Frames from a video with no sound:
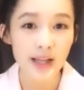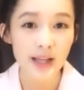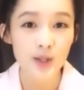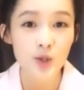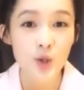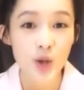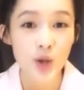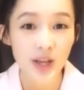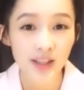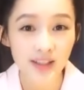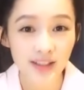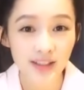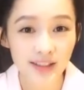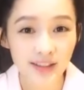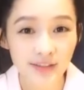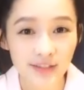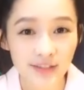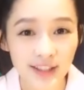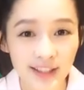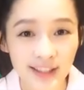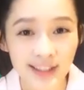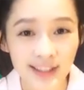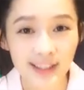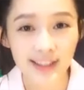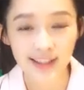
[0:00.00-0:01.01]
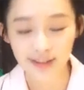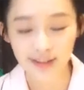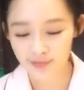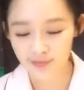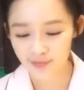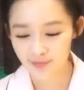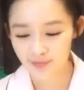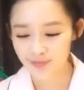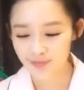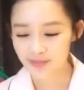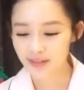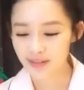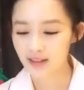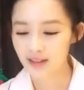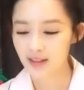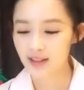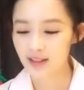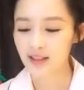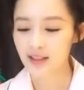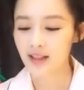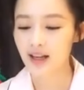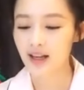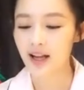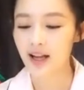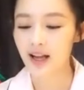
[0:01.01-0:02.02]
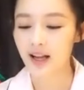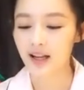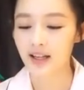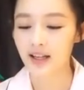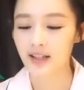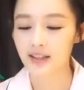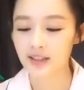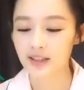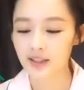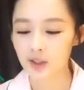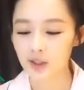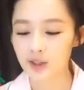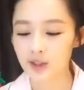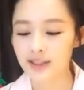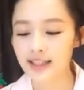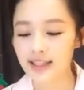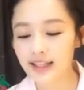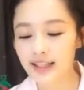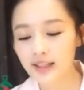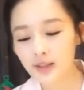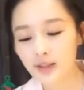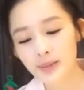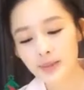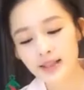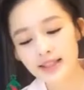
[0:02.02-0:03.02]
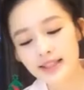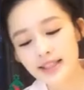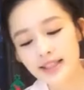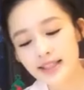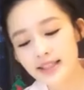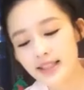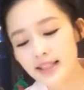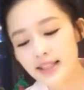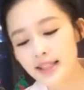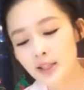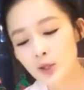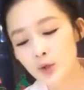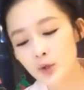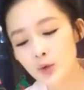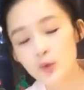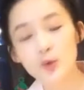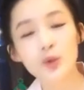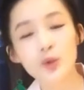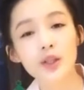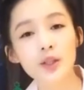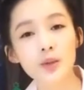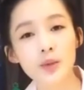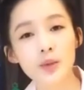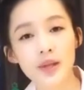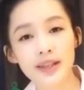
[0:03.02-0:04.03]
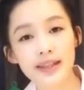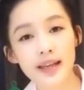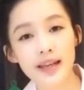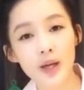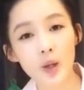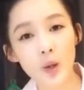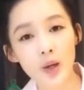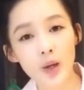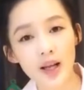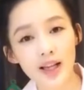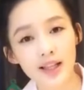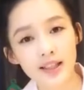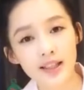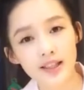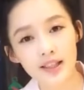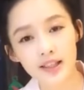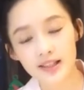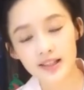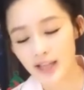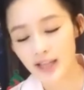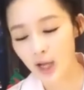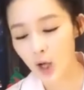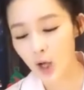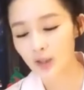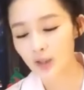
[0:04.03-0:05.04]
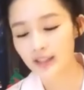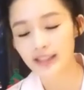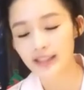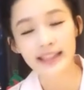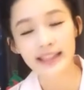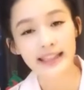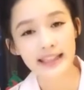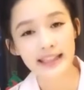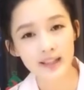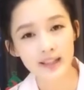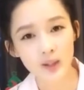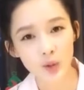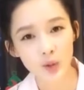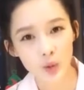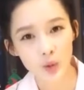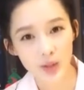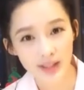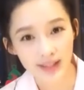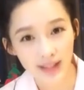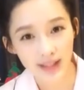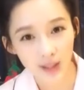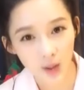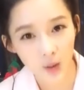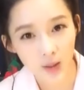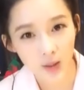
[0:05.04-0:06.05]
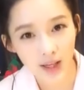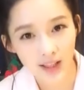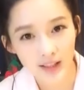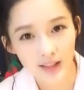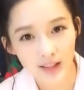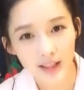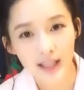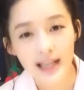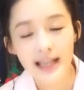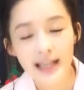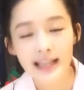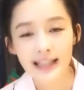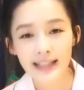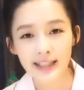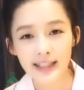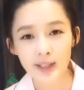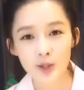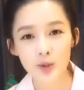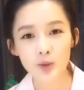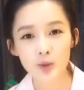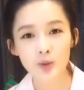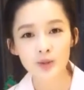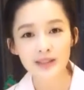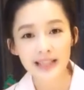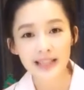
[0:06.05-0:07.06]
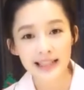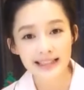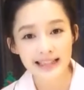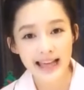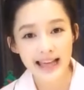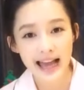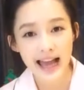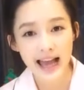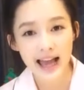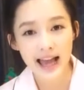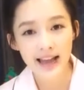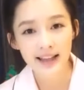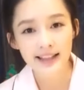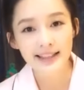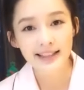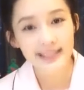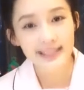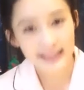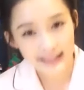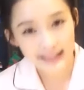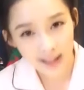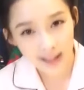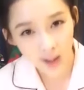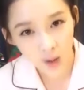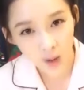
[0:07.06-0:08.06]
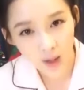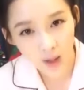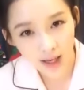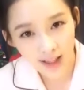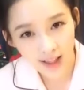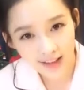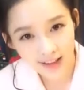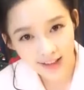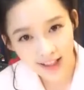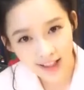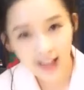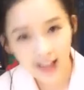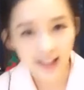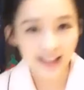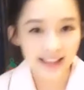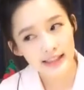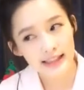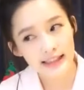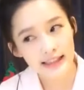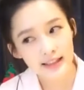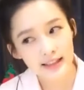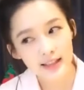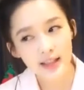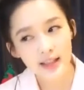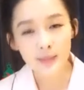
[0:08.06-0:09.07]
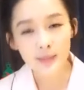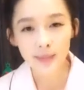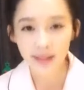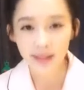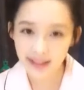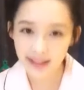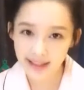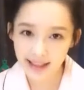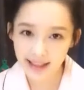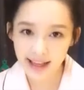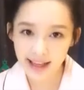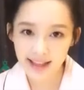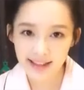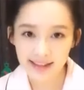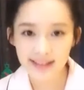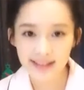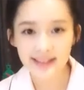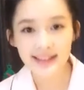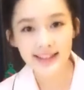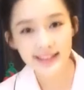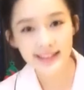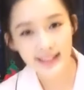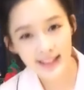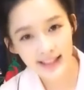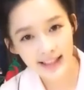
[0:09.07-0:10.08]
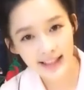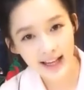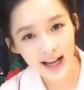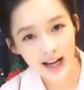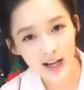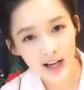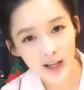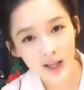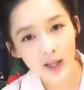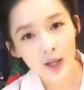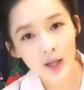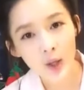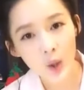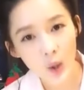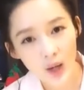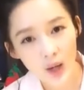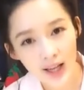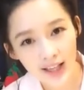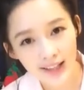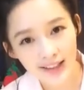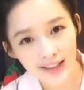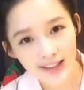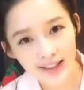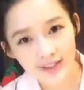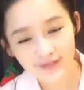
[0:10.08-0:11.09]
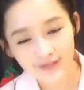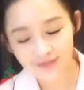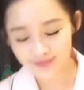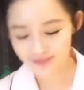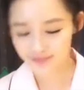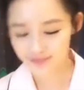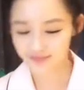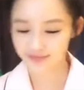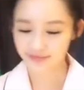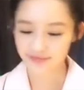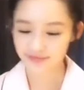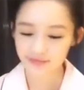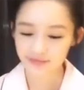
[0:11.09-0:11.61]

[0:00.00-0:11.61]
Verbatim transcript: 比较安全的一个问题。啊，首先特别谢谢你祝我元旦快乐，然后你也元旦快乐，也祝大家新年快乐，顺利、平安、健康、快乐。